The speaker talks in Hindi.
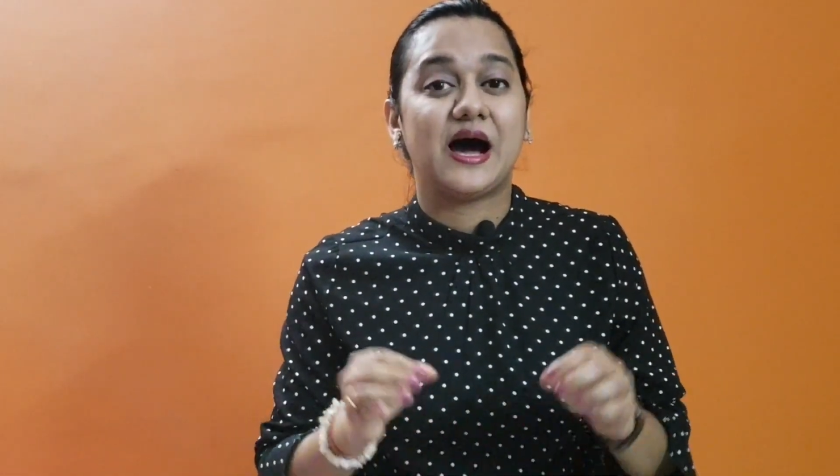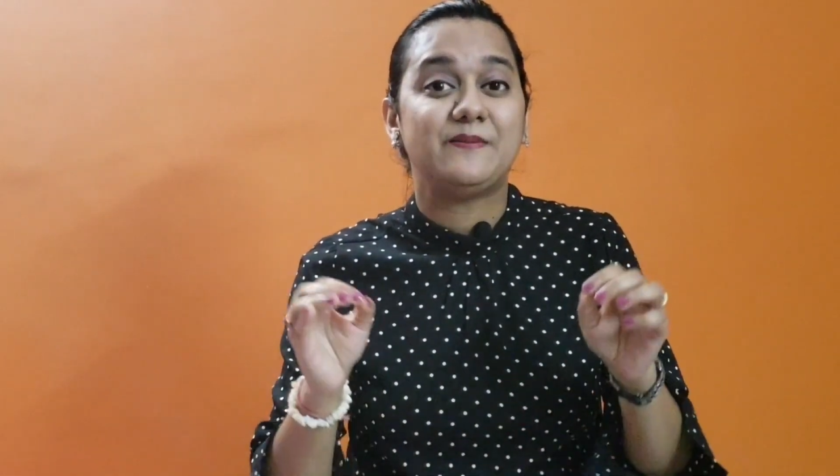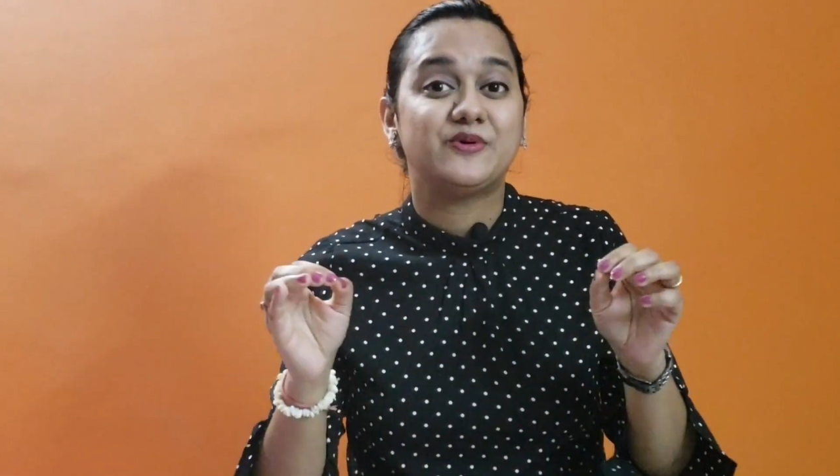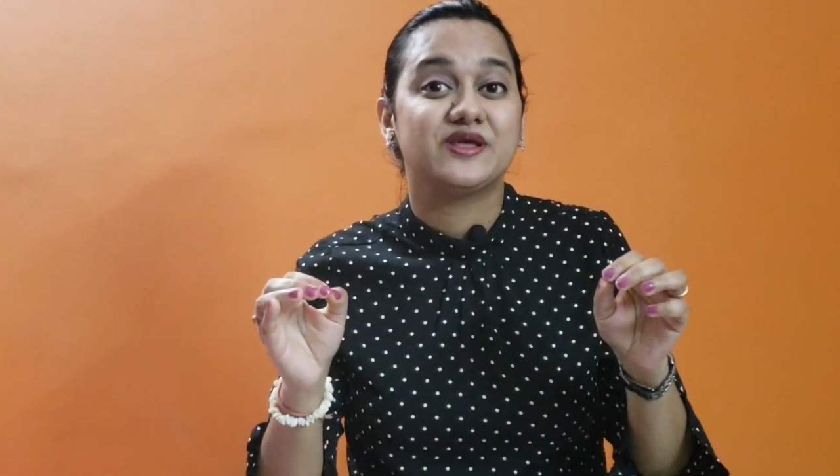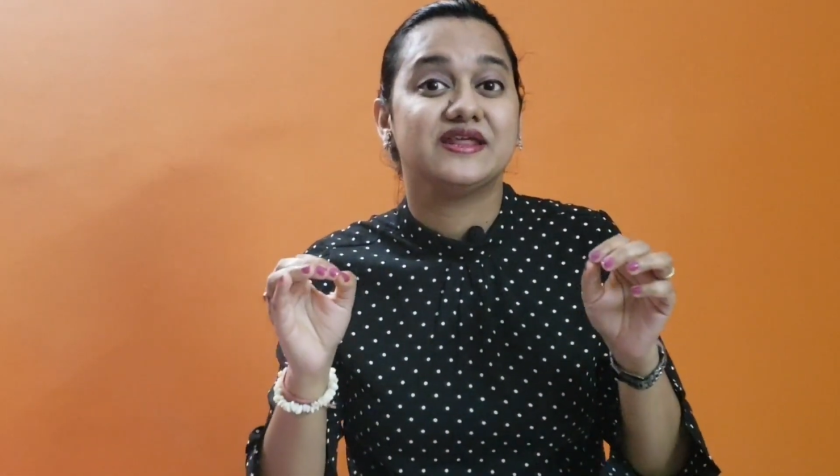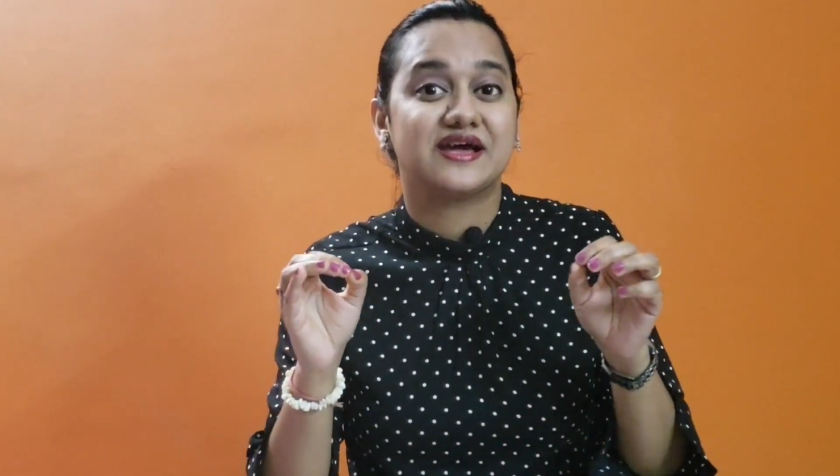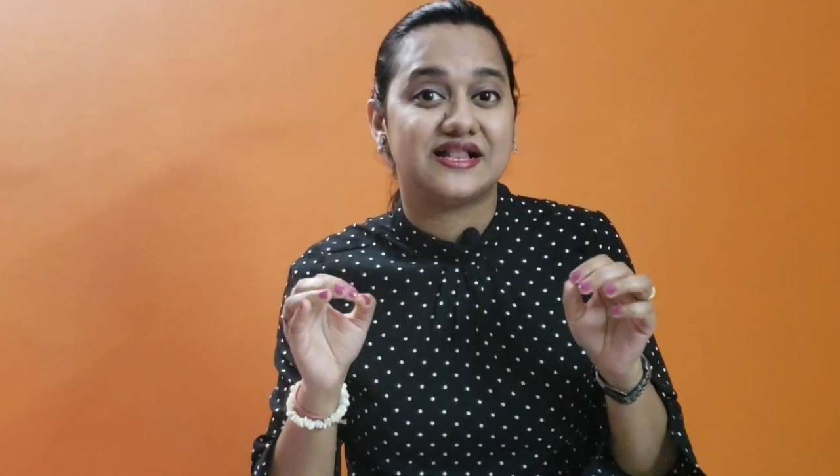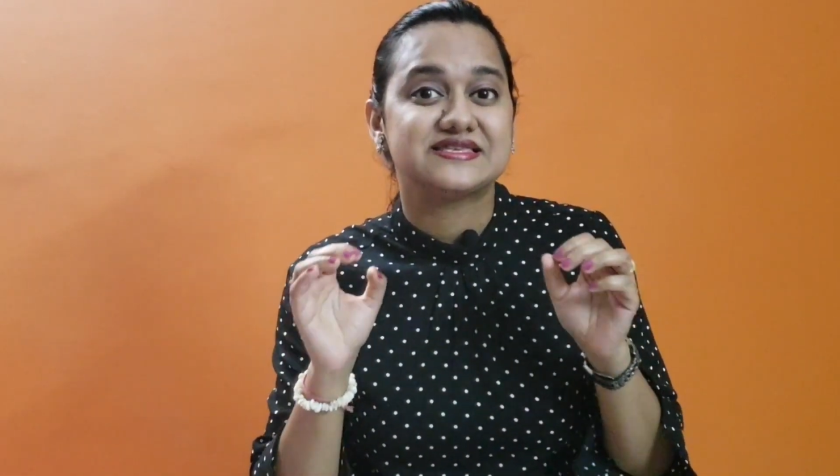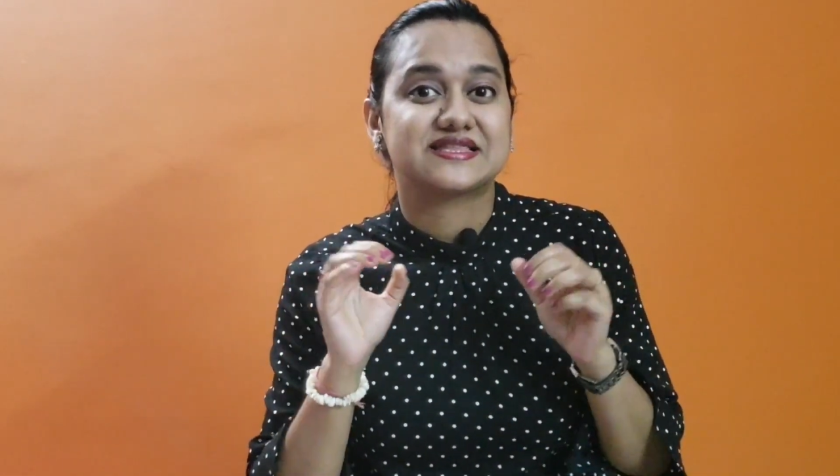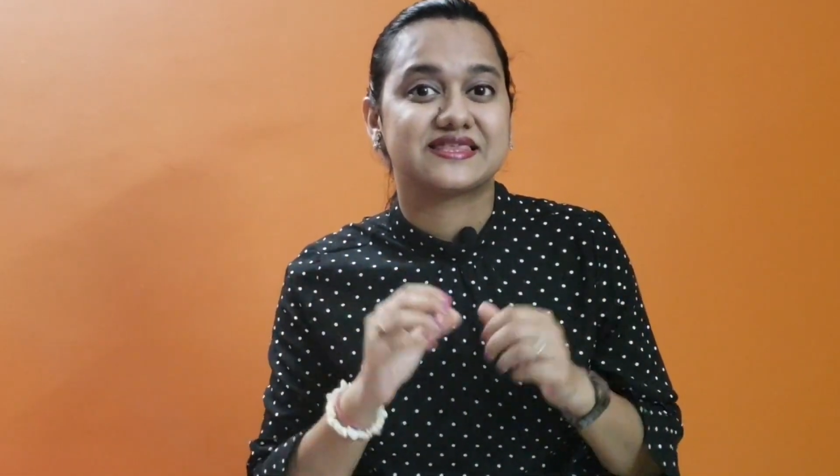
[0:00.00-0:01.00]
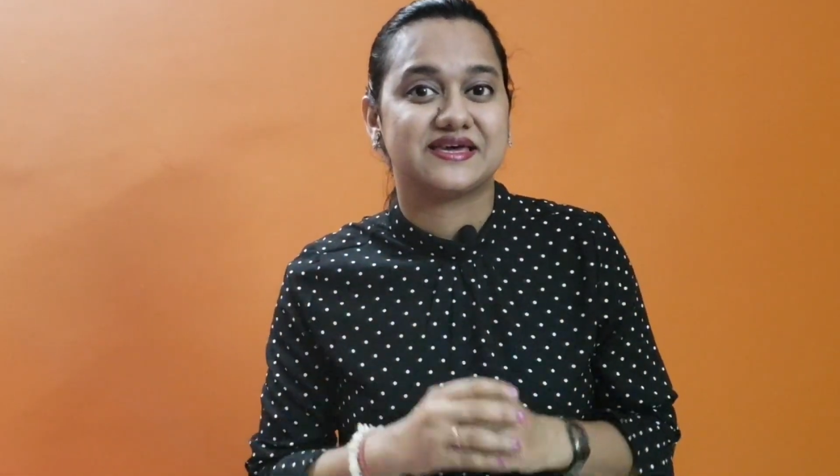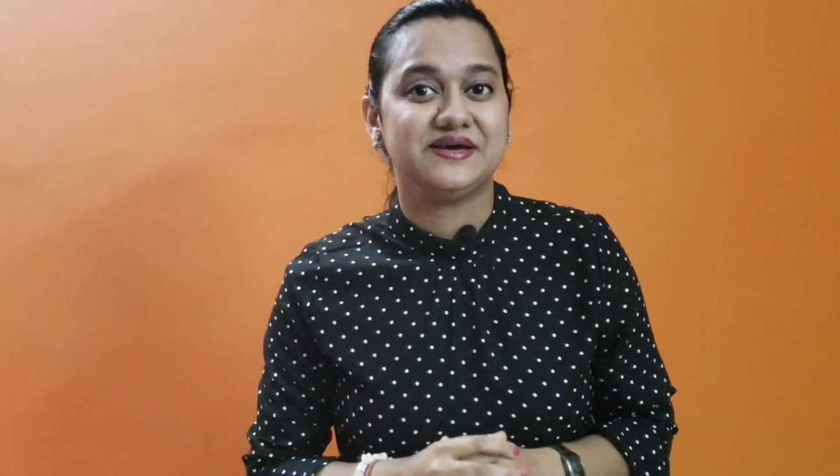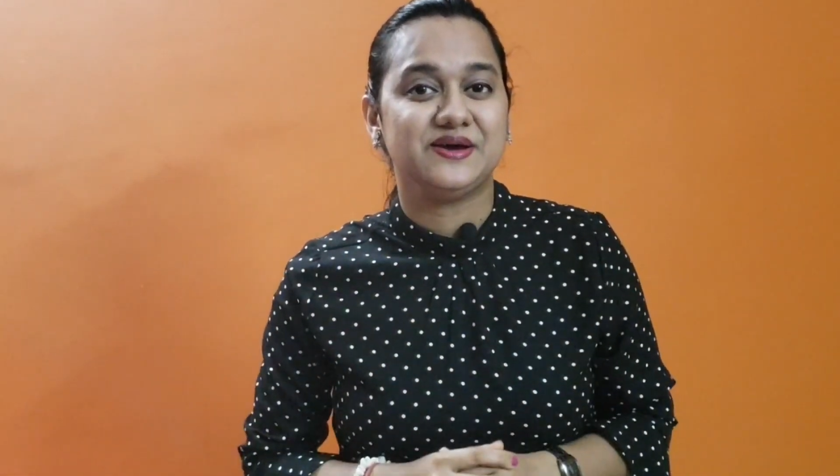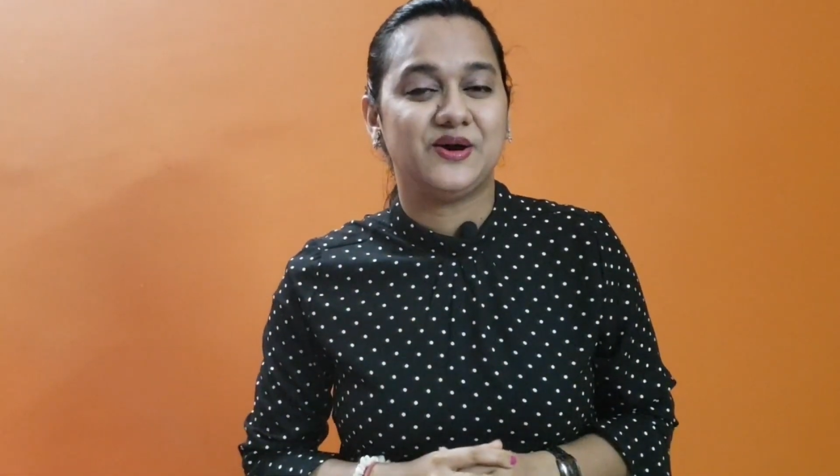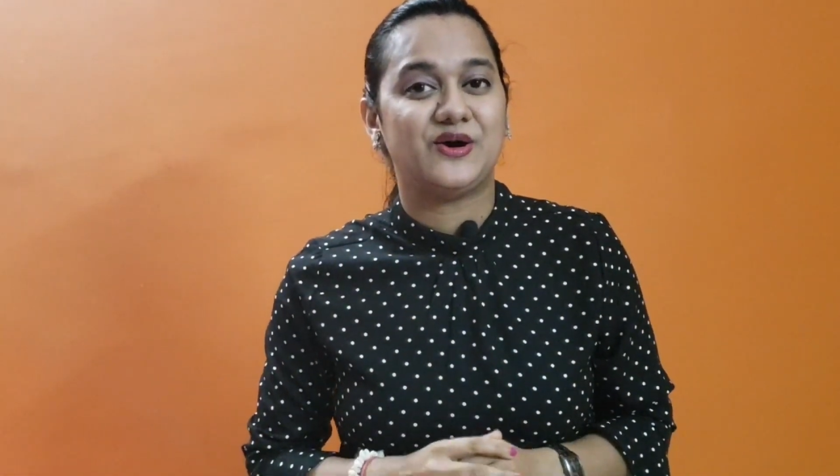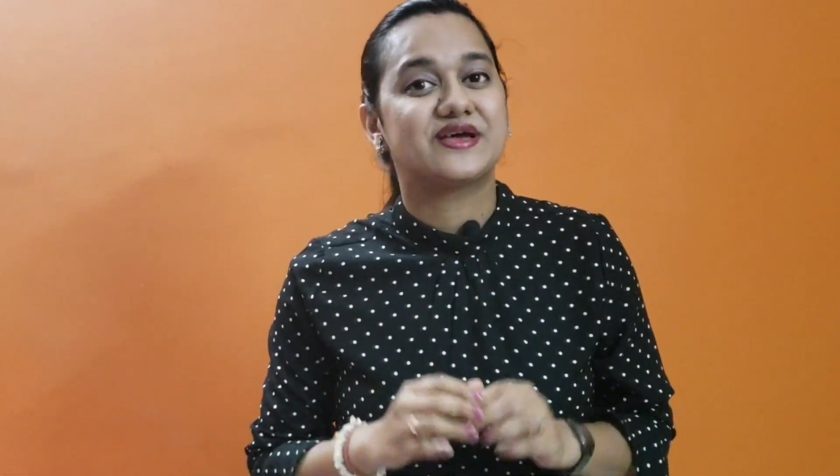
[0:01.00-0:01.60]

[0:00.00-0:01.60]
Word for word: आप उन्हें निकाल सकते हैं और